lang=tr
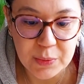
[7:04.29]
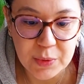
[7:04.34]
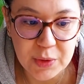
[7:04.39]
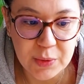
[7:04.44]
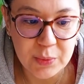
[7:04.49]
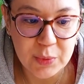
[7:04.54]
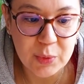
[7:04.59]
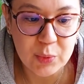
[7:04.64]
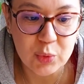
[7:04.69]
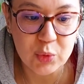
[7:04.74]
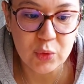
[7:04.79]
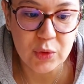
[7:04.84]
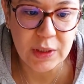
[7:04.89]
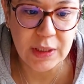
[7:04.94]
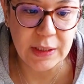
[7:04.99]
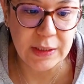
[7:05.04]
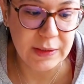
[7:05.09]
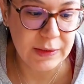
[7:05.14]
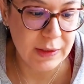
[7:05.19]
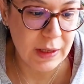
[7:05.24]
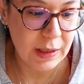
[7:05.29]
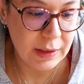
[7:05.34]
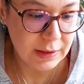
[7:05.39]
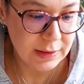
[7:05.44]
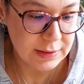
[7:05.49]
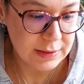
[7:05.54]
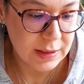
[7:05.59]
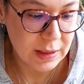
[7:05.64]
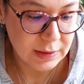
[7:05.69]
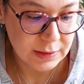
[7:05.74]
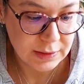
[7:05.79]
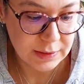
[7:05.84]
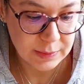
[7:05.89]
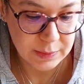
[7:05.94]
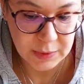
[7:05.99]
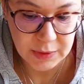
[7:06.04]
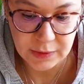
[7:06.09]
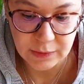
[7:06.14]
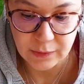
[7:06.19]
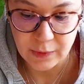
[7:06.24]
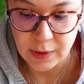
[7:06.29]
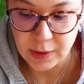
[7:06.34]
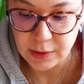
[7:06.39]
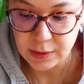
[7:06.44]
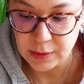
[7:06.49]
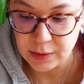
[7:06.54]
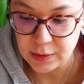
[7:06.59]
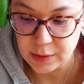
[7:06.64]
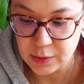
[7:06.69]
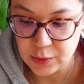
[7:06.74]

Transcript: Şimdi burada iki tane saksımız var.